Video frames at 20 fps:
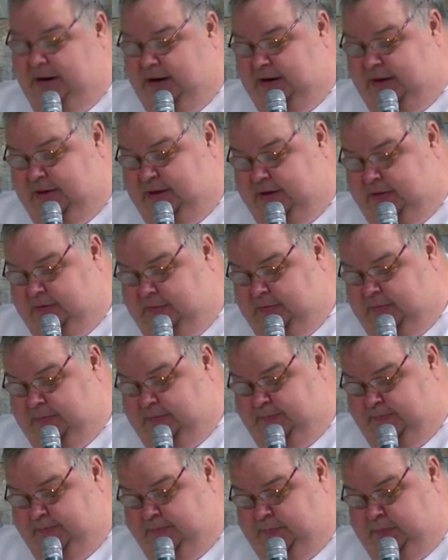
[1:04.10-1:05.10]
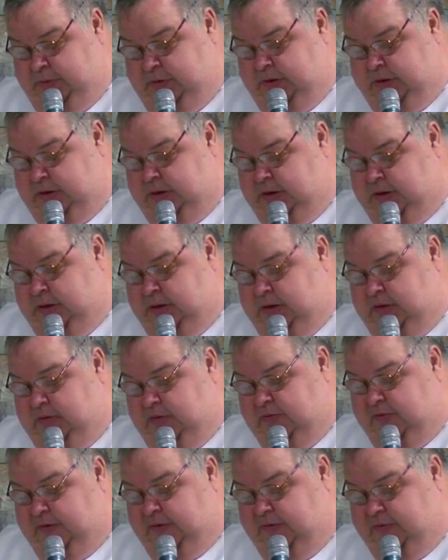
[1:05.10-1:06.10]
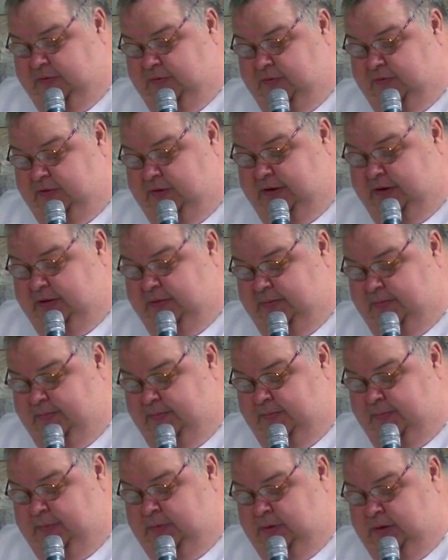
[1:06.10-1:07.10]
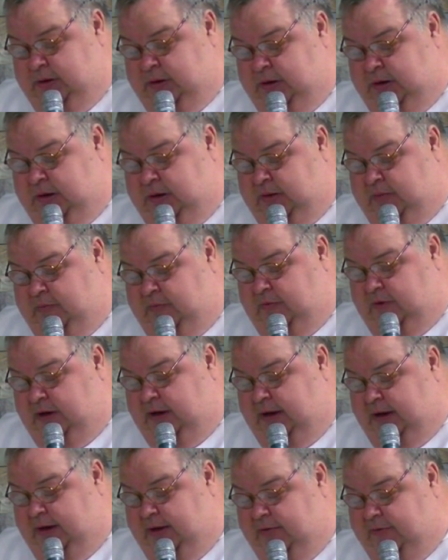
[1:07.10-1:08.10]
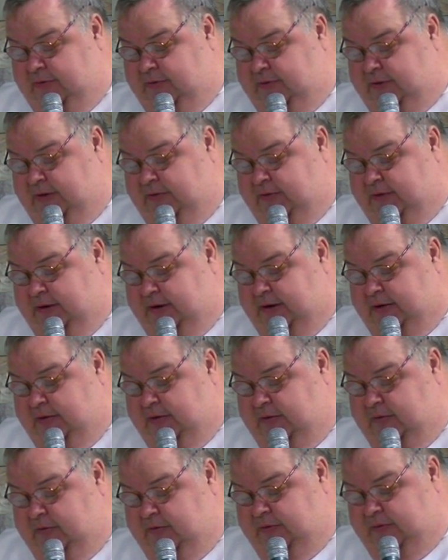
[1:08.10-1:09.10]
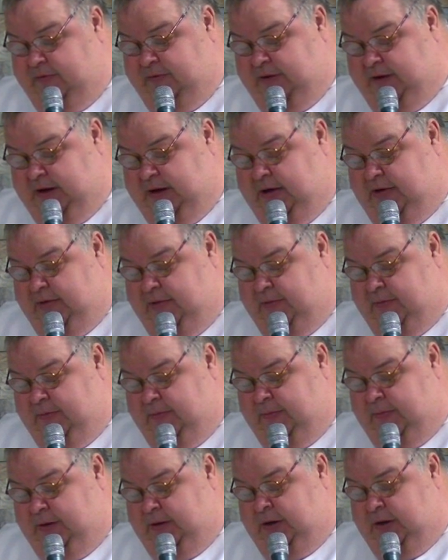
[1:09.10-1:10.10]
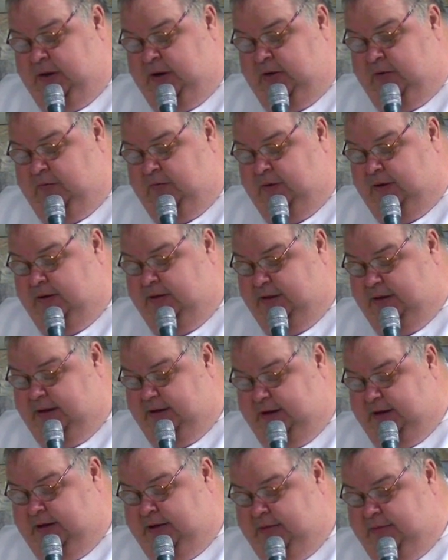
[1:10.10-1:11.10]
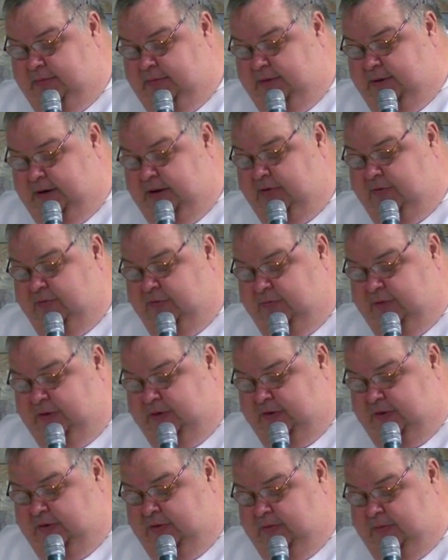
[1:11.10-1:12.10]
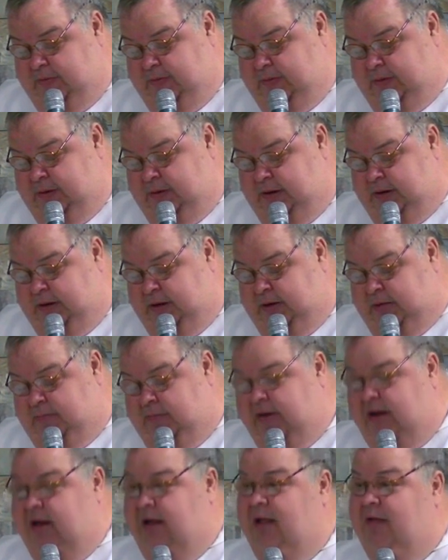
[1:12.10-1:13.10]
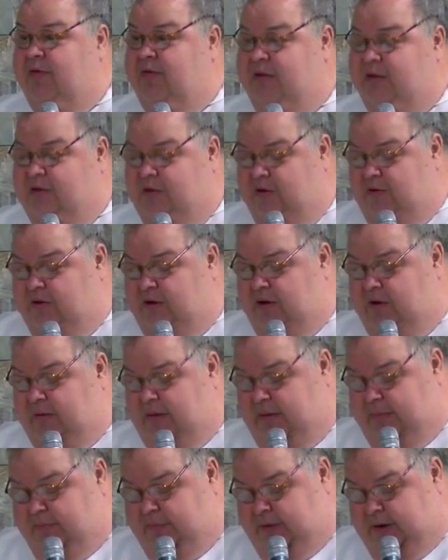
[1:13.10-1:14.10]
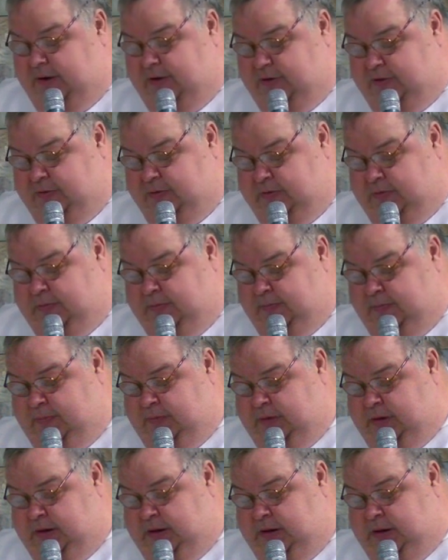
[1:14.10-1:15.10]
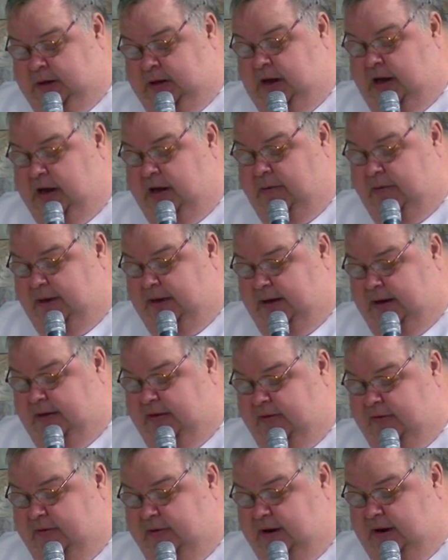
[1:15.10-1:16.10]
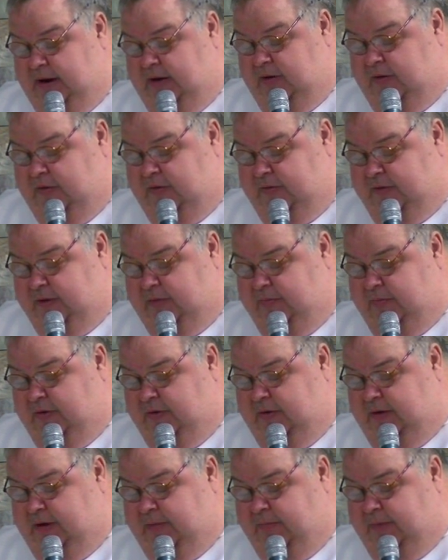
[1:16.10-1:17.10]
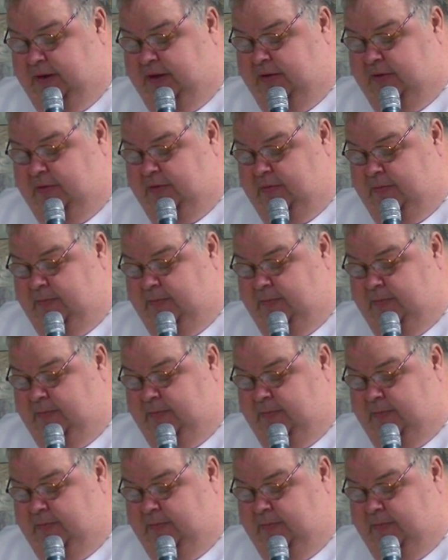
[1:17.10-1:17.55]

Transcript: les dijo, no se asusten, buscan a Jesús Nazareno crucificado, no está aquí, resucitó. Miren el sitio donde lo habían puesto. Ahora vayan a decirle a los discípulos y a Pedro,